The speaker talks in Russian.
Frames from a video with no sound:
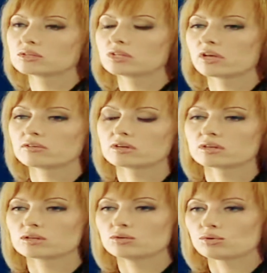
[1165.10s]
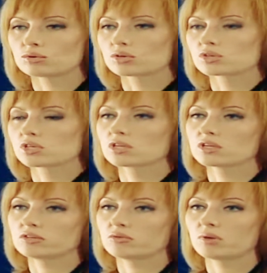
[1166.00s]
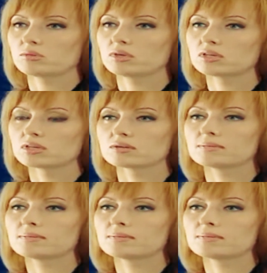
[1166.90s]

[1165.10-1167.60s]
Ты, наверное, долго ждала этого момента.